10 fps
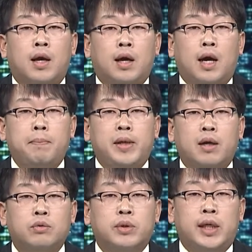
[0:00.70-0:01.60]

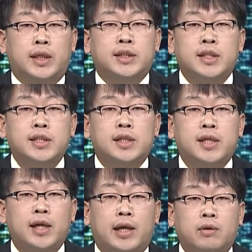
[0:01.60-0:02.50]
한미 양국이
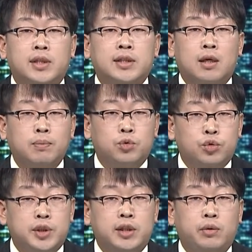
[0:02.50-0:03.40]
신재생 에너지 사업
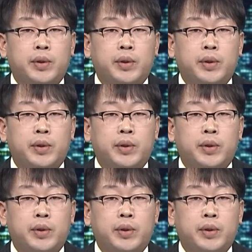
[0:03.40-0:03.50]
추진을